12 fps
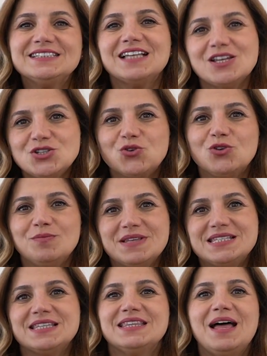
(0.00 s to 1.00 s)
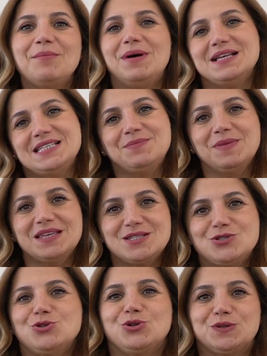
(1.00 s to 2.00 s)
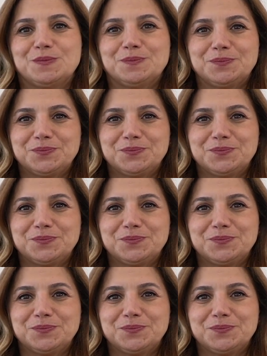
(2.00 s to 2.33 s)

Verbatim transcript: saç dökülmesinden bahsetmek istiyorum.